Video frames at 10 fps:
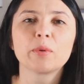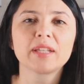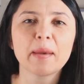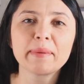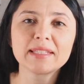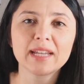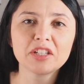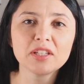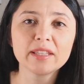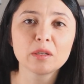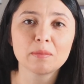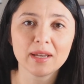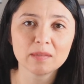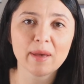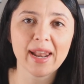Porque apesar de ser o
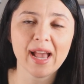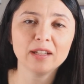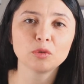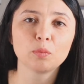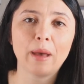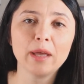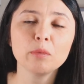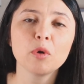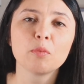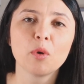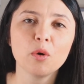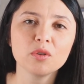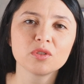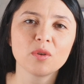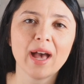mais barato, para o meu
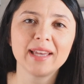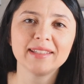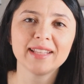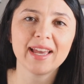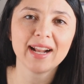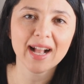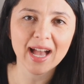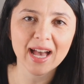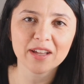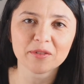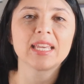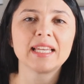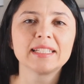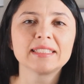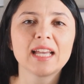bolso ainda era caro.
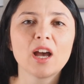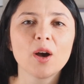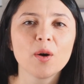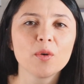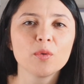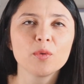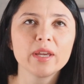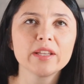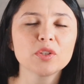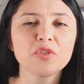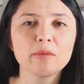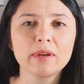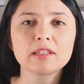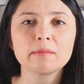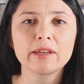Então, isso foi
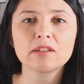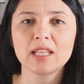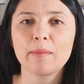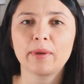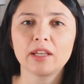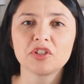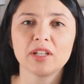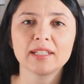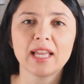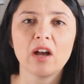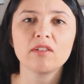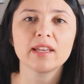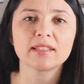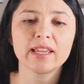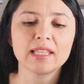mais ou menos na época de Natal
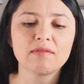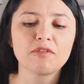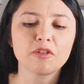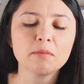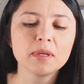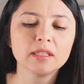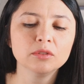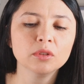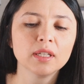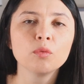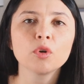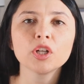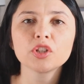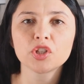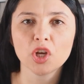e a CEI estava formando um
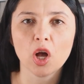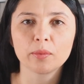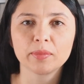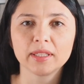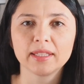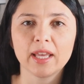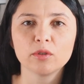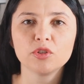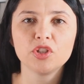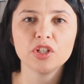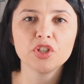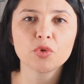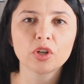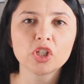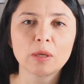workshop, né? Um dia
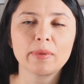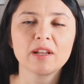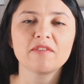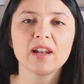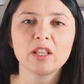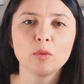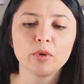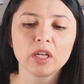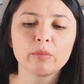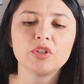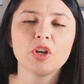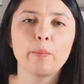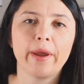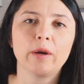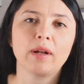de workshop para falar do programa de au
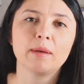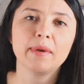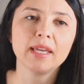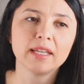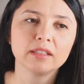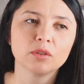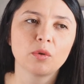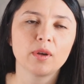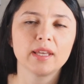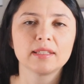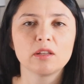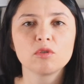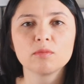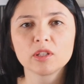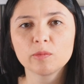pair. Eu acabei indo, conheci
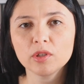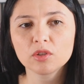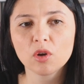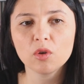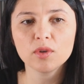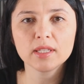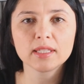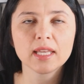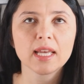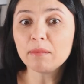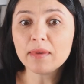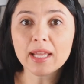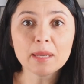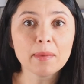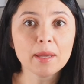algumas pessoas e me
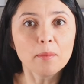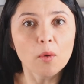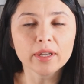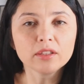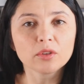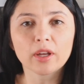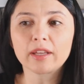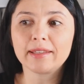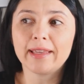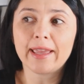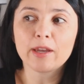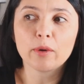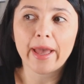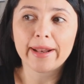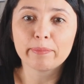animei muito. E
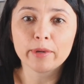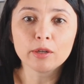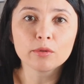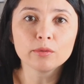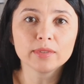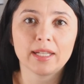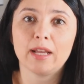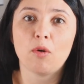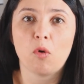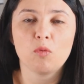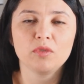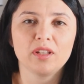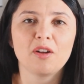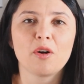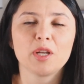aí era a pergunta, né? Como
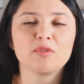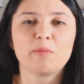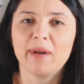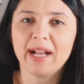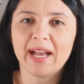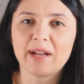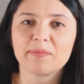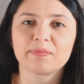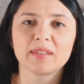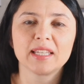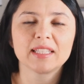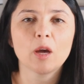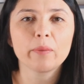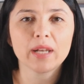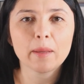que agora eu vou pagar?
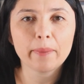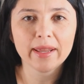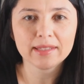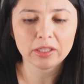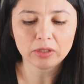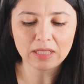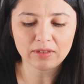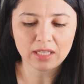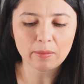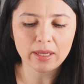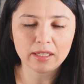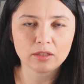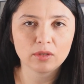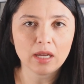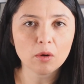Então, pela empresa que eu estava
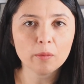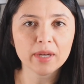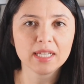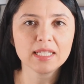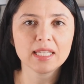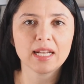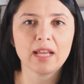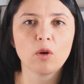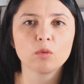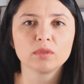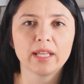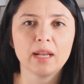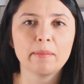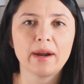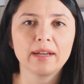trabalhando na cobrança, né, como
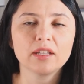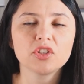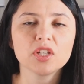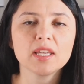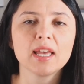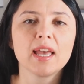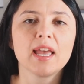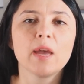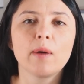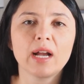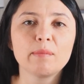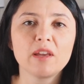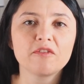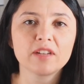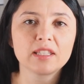telemarketing, eu
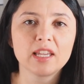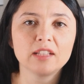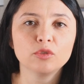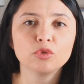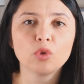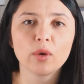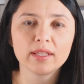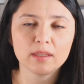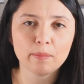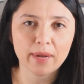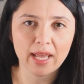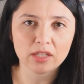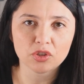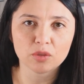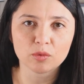acabei fazendo dois
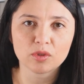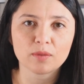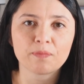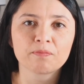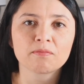empréstimos.